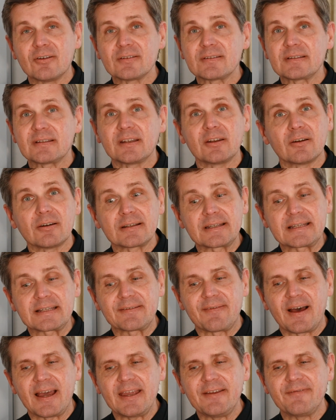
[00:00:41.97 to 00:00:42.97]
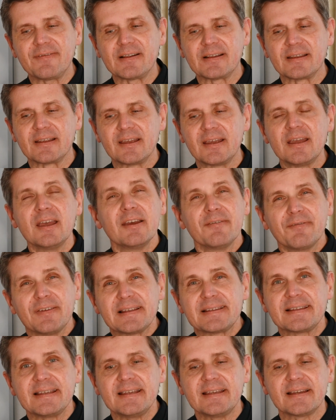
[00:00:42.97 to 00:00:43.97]
Hostie noch zweifeln,
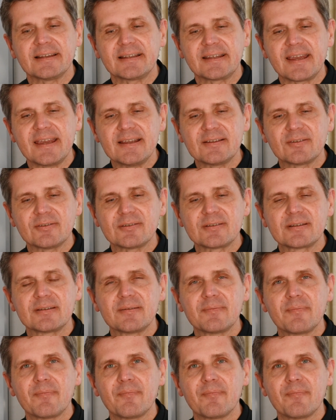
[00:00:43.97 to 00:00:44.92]
versichert Jesus,